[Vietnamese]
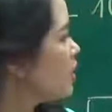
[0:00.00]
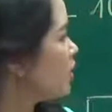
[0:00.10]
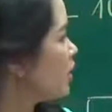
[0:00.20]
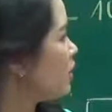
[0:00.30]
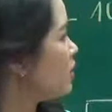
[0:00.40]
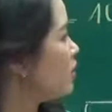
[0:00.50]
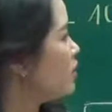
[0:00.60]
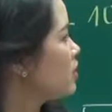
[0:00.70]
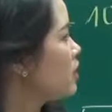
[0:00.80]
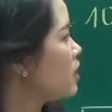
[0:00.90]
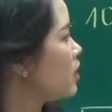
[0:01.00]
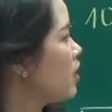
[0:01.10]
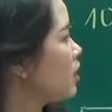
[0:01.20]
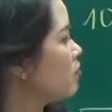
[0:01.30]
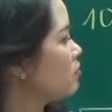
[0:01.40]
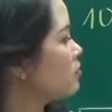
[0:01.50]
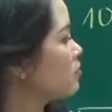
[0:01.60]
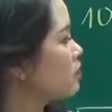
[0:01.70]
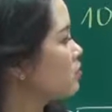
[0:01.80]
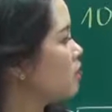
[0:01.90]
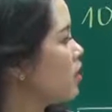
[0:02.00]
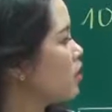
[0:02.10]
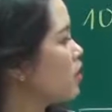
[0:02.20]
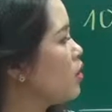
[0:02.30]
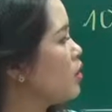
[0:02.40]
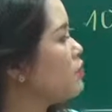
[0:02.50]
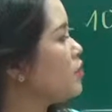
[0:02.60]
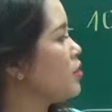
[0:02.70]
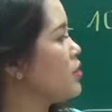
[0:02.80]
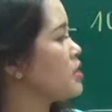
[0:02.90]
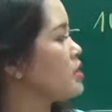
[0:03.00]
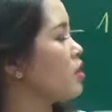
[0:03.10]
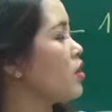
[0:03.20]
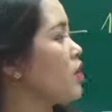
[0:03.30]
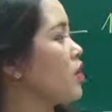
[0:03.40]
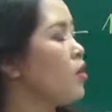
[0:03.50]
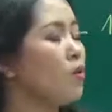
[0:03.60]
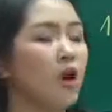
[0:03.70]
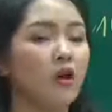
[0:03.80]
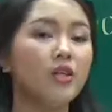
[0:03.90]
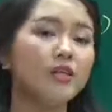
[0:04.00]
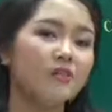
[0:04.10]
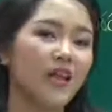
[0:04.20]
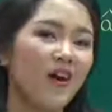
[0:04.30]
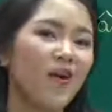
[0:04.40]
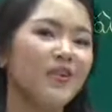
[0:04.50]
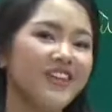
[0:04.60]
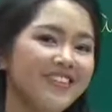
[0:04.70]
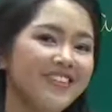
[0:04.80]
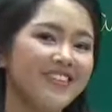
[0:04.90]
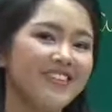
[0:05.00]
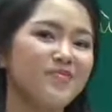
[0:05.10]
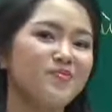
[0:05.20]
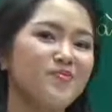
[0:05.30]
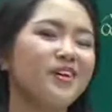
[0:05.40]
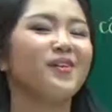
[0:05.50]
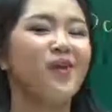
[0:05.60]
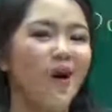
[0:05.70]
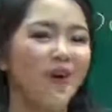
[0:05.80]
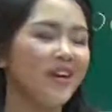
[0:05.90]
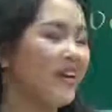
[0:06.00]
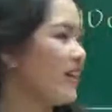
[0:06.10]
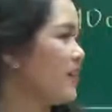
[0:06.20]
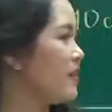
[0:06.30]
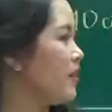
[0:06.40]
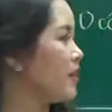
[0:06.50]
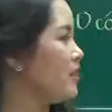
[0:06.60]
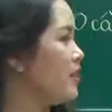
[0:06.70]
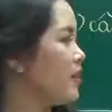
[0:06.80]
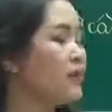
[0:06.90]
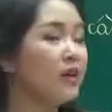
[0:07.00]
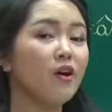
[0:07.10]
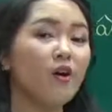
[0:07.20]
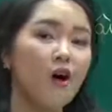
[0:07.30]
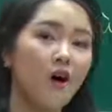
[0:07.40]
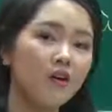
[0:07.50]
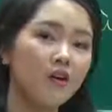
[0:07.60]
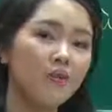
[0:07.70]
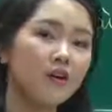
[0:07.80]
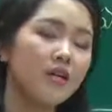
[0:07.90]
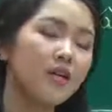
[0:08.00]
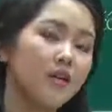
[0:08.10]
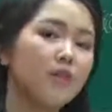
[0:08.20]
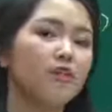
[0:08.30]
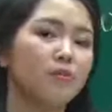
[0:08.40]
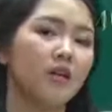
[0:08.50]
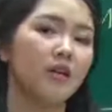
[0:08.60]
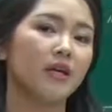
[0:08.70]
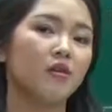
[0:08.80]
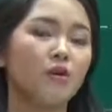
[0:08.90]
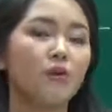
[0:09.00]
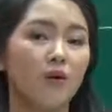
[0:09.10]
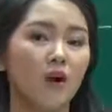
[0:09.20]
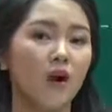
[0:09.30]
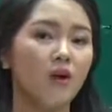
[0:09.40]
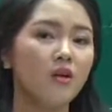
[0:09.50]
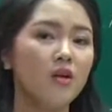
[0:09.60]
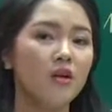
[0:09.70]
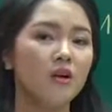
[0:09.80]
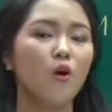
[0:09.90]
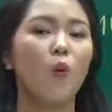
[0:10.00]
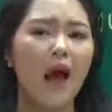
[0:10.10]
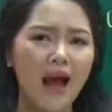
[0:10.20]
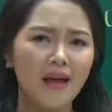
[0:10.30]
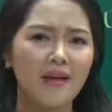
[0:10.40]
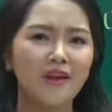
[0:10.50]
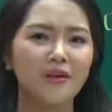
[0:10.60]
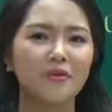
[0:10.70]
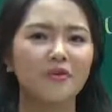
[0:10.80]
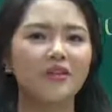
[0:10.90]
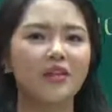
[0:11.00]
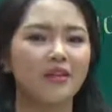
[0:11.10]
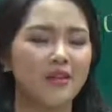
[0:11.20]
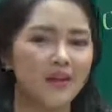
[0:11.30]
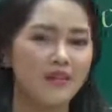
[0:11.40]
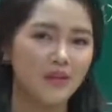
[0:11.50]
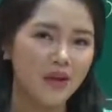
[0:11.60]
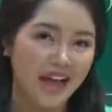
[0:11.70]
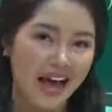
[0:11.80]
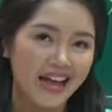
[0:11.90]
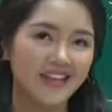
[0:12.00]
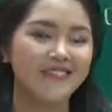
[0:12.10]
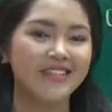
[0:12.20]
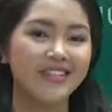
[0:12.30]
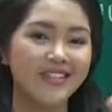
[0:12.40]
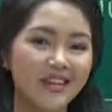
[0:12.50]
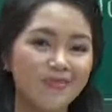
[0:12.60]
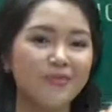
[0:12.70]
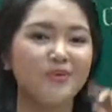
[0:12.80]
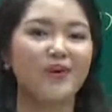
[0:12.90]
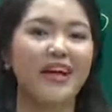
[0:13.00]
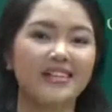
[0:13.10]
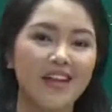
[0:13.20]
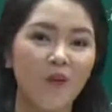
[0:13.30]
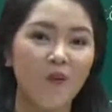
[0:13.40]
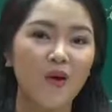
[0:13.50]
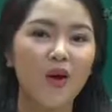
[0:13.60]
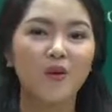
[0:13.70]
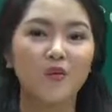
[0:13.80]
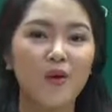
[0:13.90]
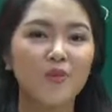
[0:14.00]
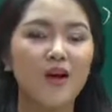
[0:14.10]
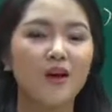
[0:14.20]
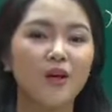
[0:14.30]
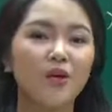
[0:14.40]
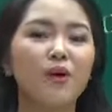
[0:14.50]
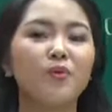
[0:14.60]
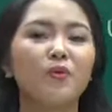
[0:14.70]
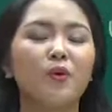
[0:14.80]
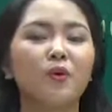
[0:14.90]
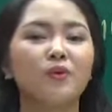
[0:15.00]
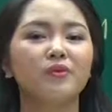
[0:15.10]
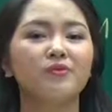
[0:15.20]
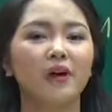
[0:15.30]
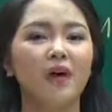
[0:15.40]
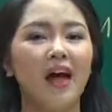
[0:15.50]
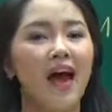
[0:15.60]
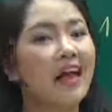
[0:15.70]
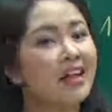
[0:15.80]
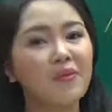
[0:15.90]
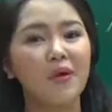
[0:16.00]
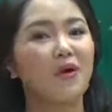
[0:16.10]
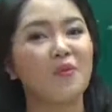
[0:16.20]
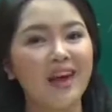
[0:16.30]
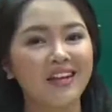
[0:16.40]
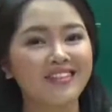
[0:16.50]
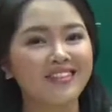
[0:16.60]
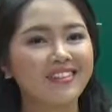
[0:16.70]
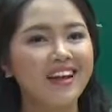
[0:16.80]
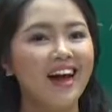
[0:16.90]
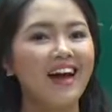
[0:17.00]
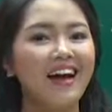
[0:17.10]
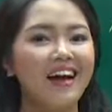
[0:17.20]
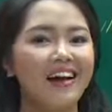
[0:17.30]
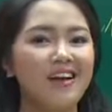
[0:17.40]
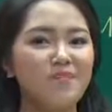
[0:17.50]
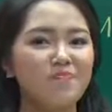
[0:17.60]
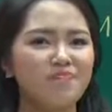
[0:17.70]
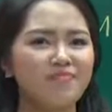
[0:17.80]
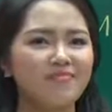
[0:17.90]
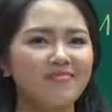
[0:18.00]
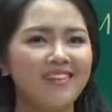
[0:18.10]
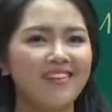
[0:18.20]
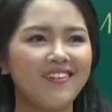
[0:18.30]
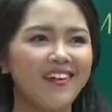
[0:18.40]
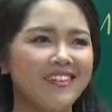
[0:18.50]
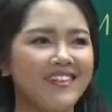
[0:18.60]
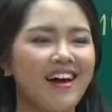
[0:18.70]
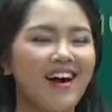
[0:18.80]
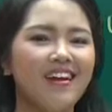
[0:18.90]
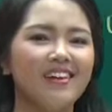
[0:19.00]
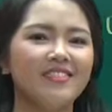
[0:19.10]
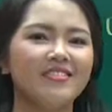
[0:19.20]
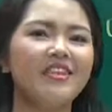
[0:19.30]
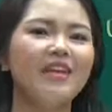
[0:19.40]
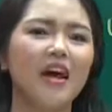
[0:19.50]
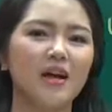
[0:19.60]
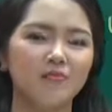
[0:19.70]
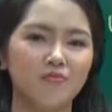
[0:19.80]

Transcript: đấy thế thì uh, câu inference được coi là câu khó nhất dạng khó nhất ở trong 10 câu hỏi thì các bạn có thể nếu thấy nó khó nếu các em đi lần lượt mà thấy có câu nào khó khó quá thì mình có thể đánh dấu để lại đi tiếp rồi mình quay lại sau đúng không còn nếu không cô phải gọi là highly recommend tức là um, gọi là gì nhỉ rất là